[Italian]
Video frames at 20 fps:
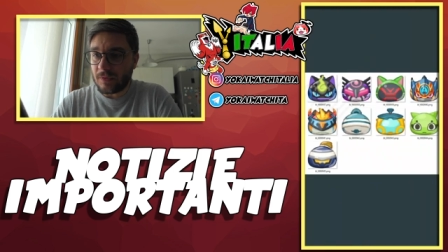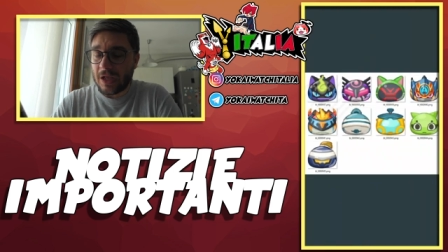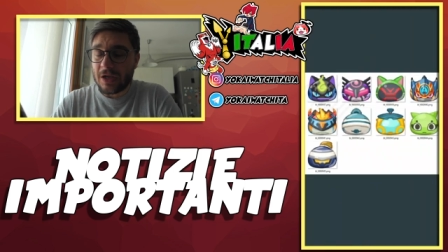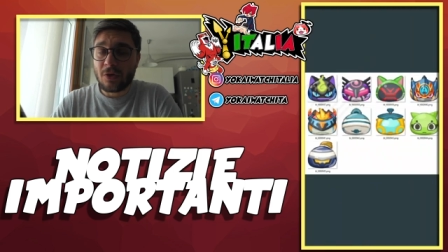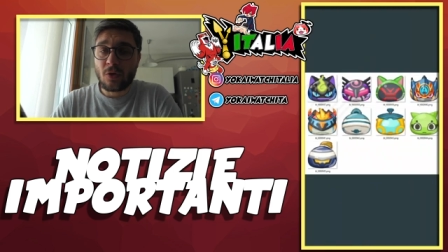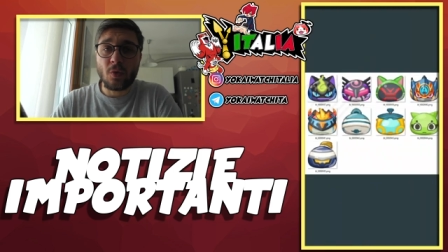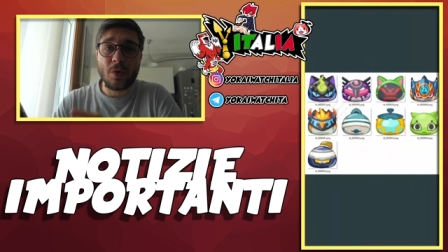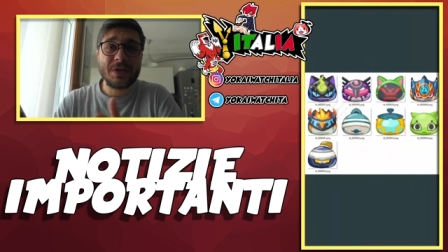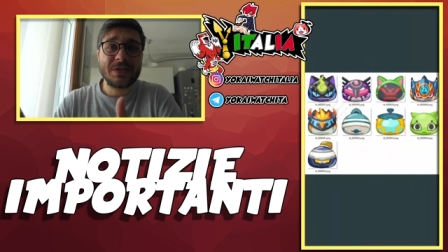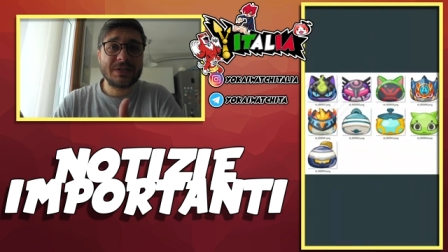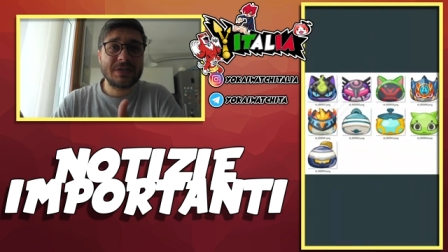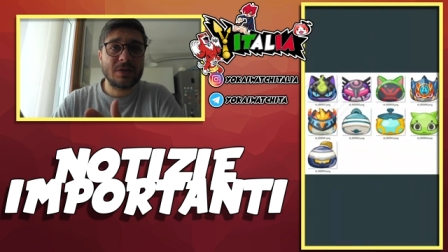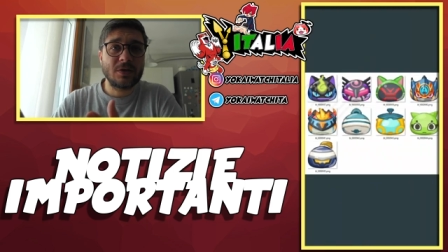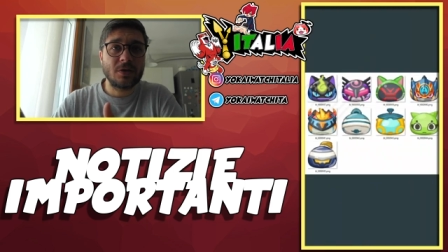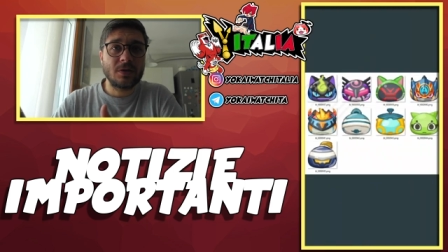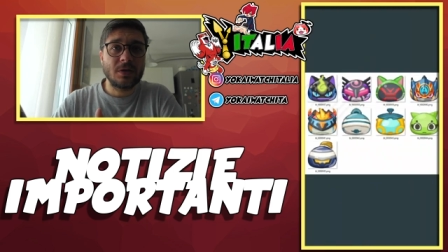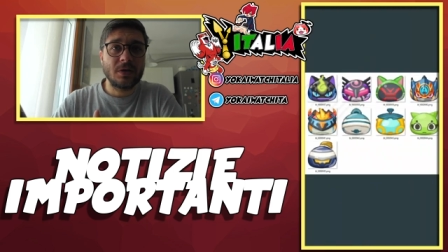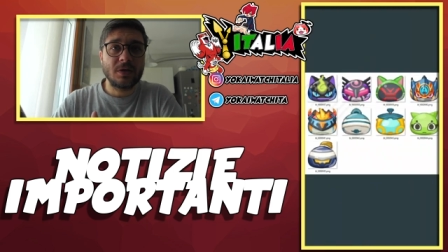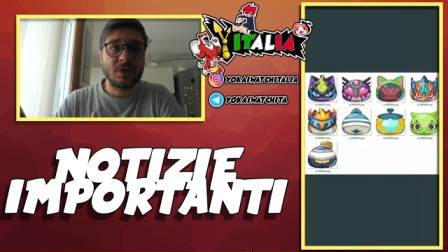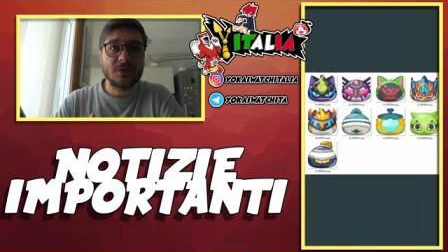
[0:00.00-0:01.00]
questi
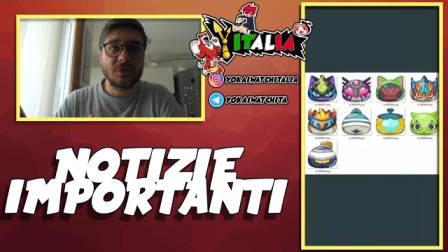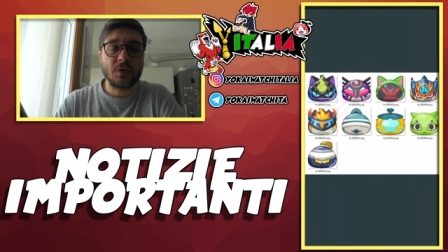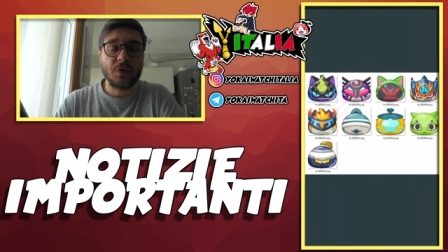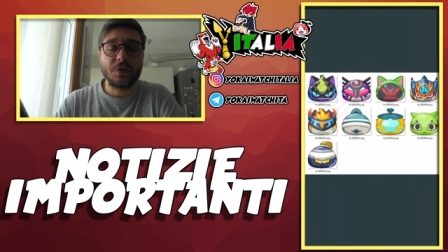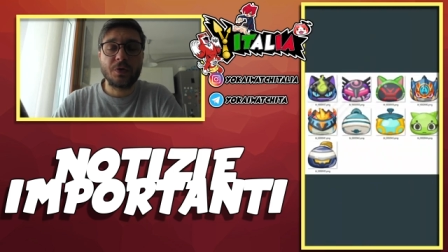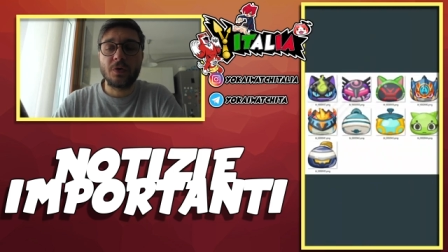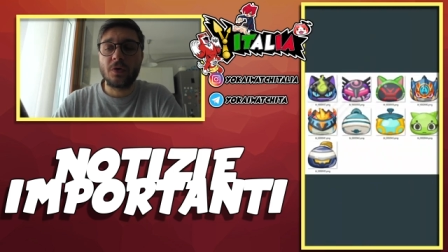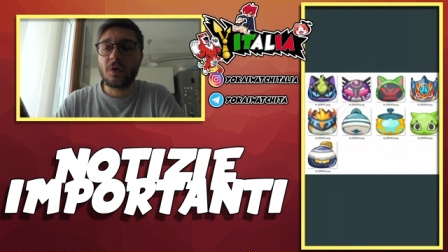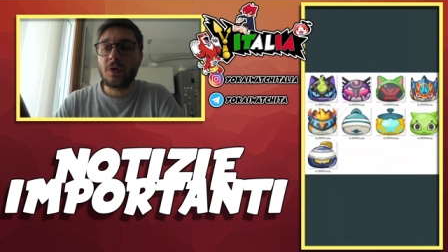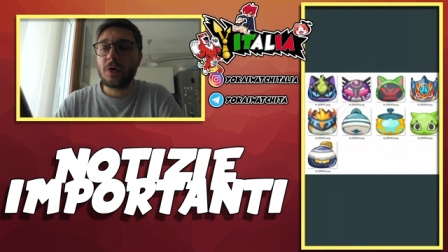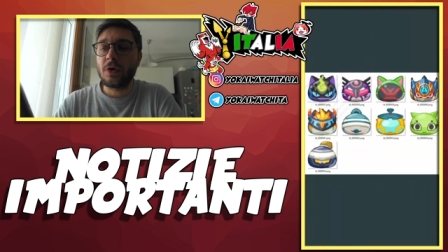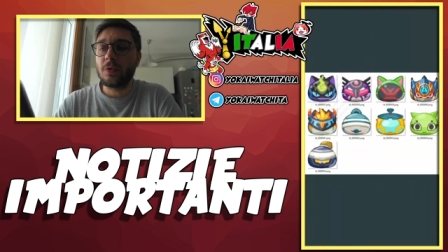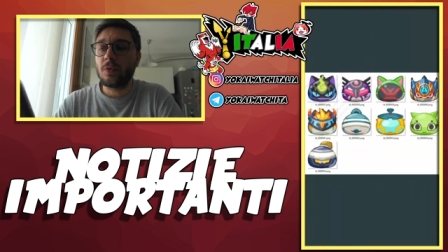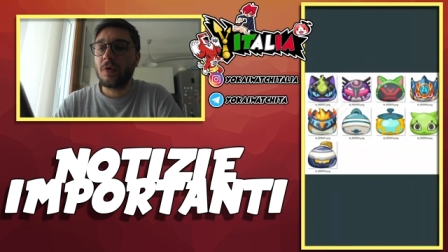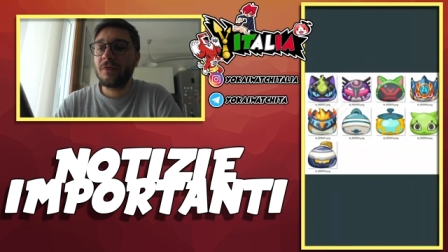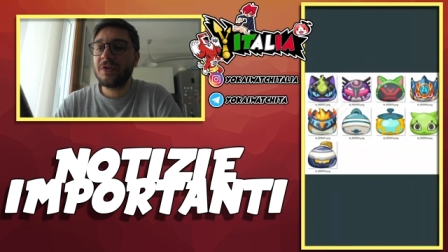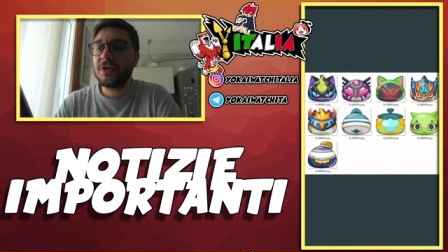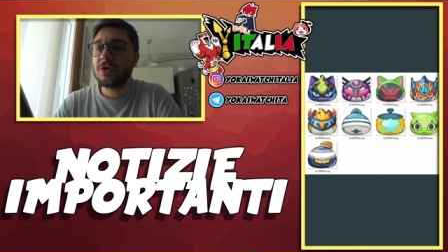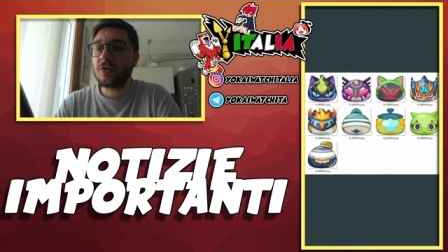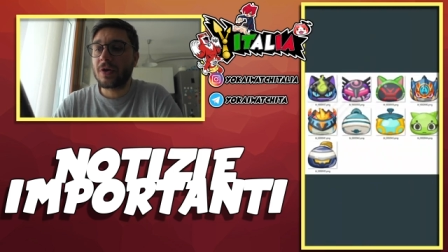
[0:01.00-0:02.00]
eh, sono i
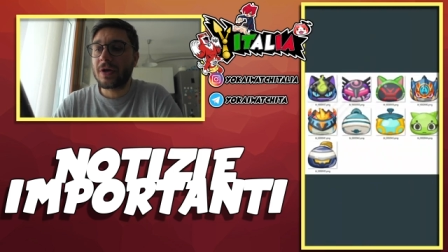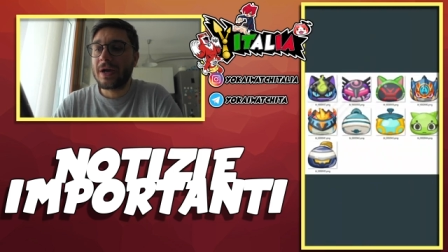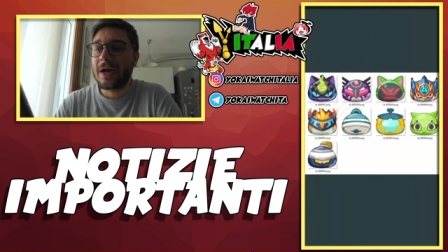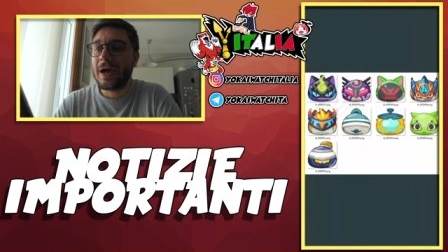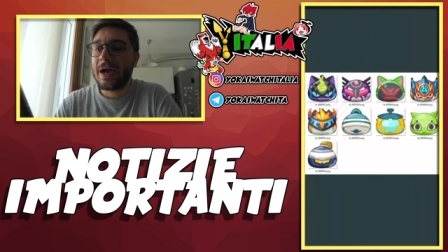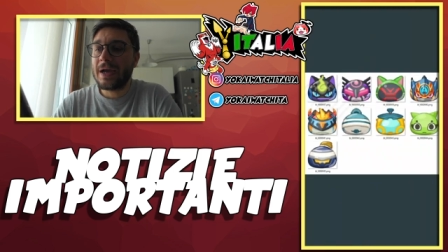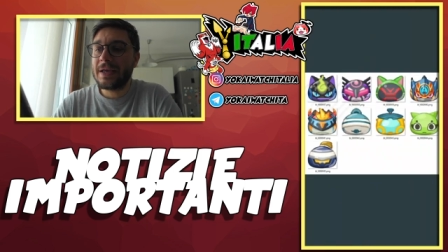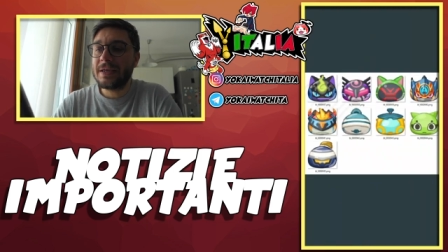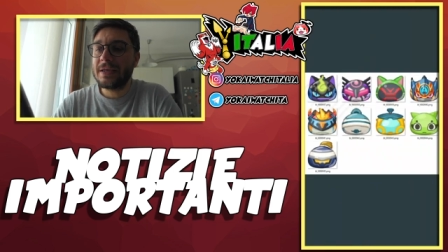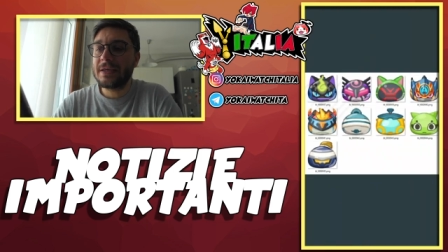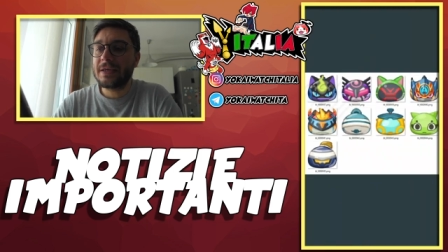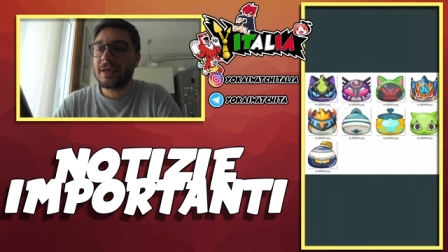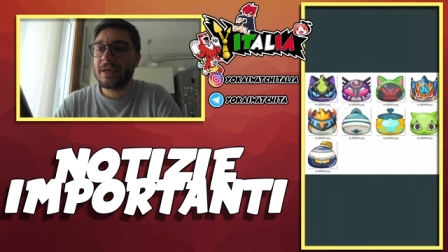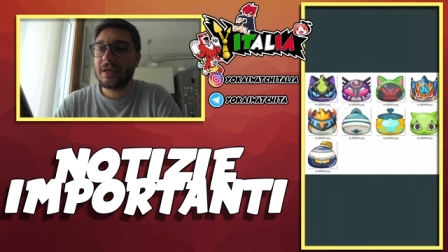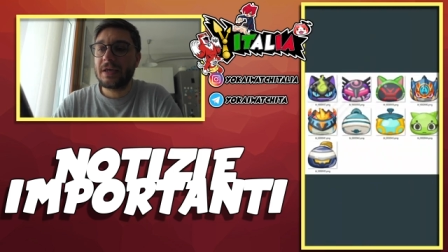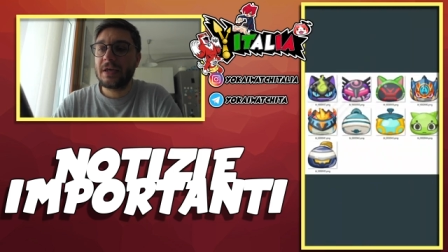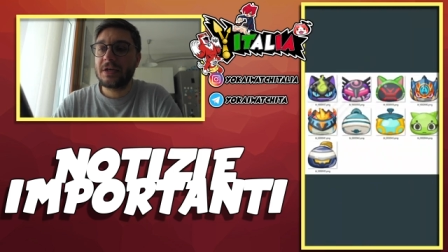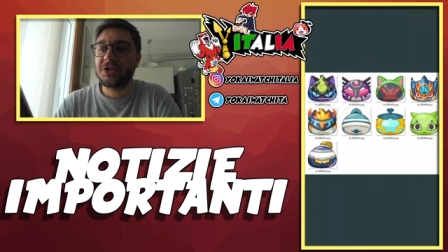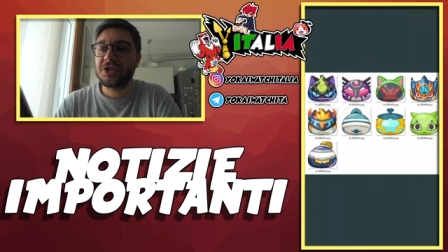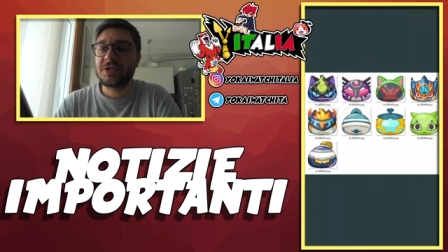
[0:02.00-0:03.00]
nuovi yokai
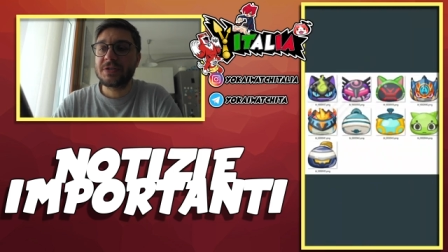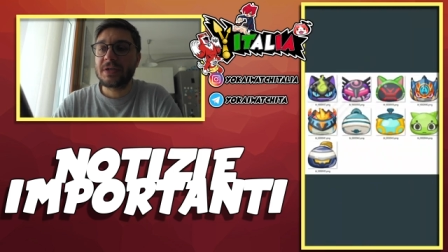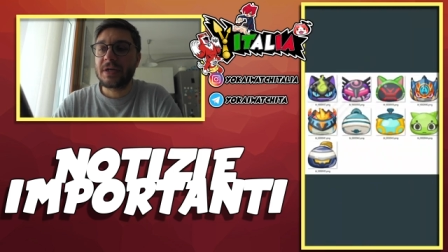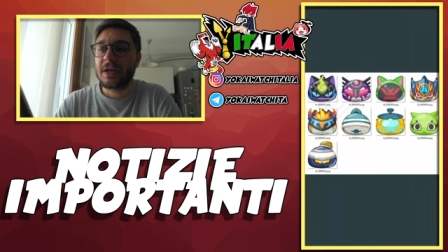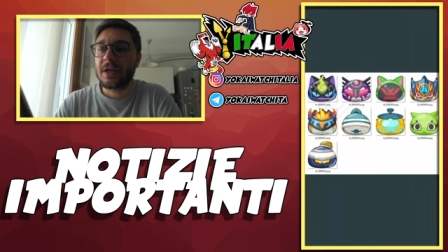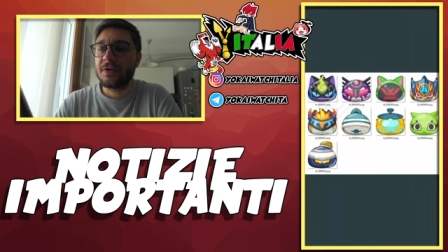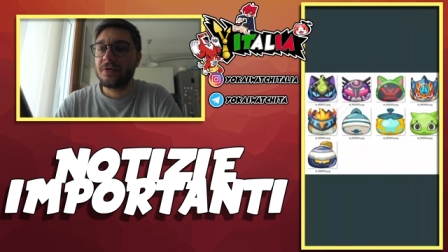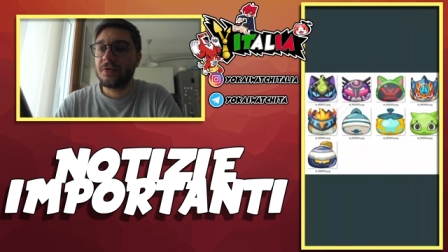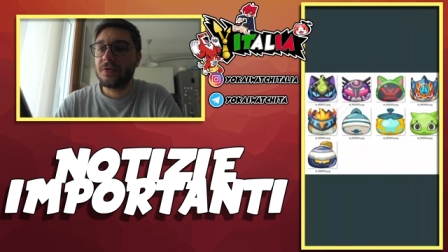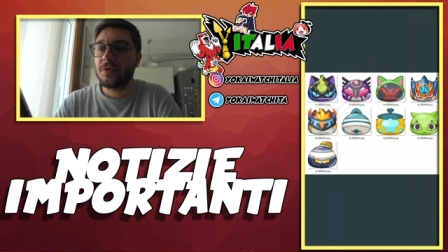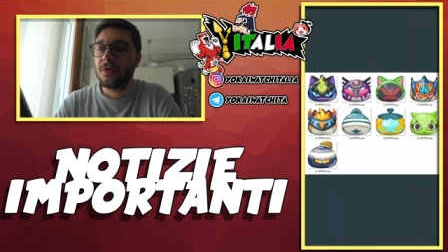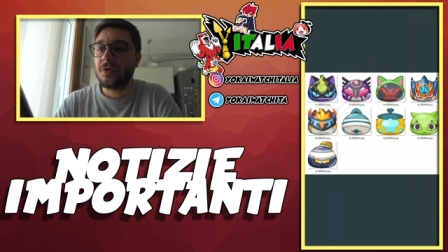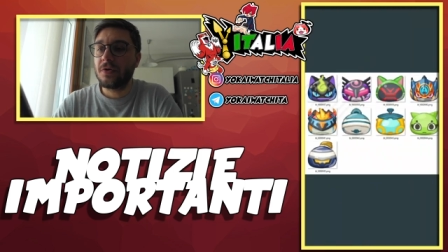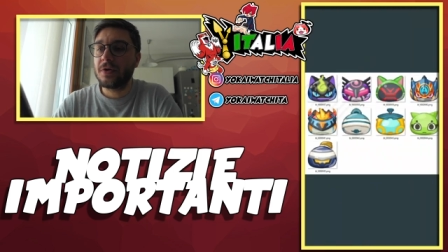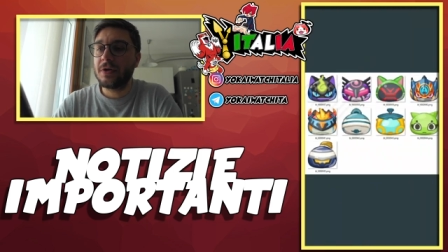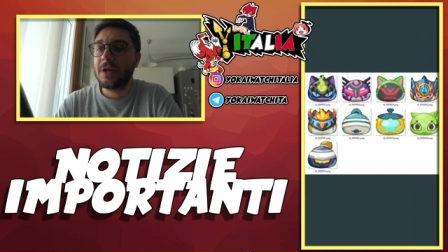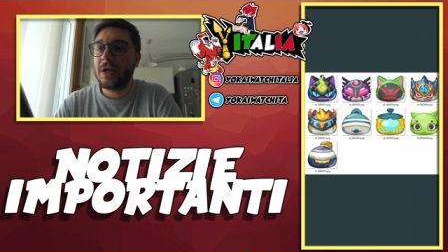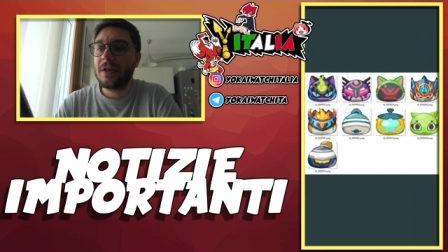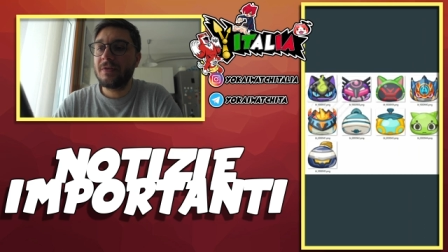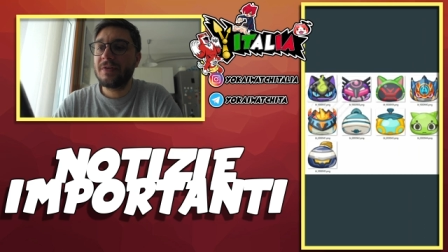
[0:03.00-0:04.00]
che ci saranno
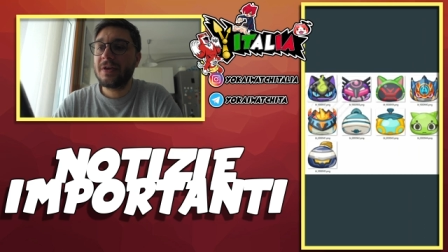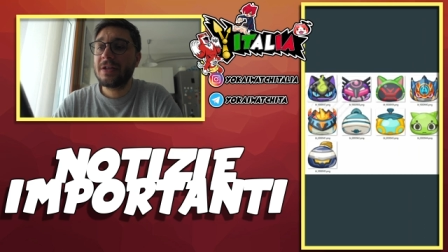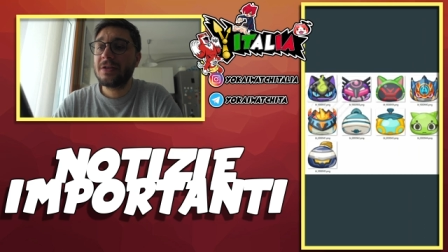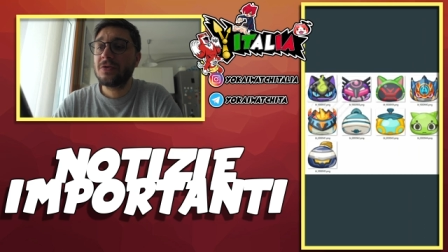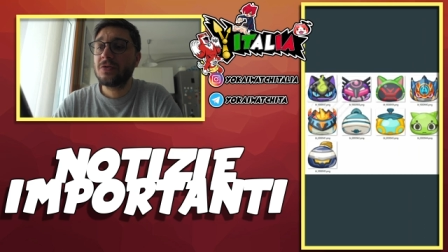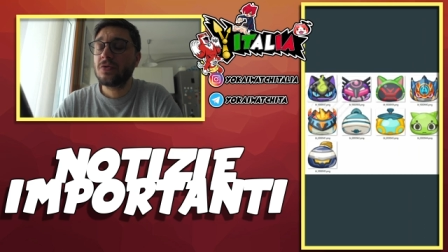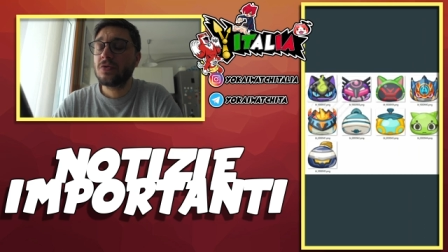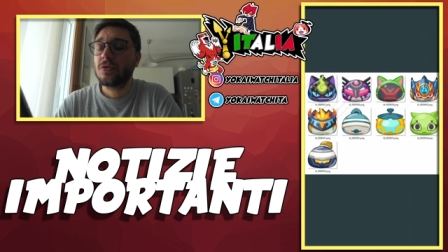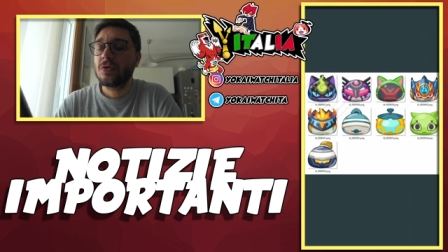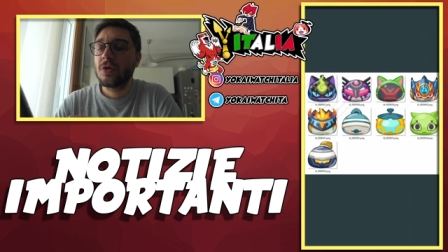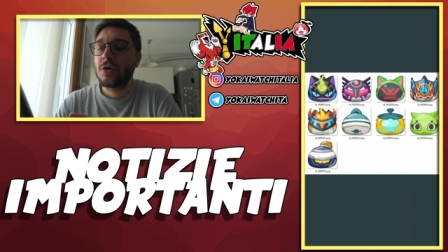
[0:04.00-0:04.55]
nell'evento.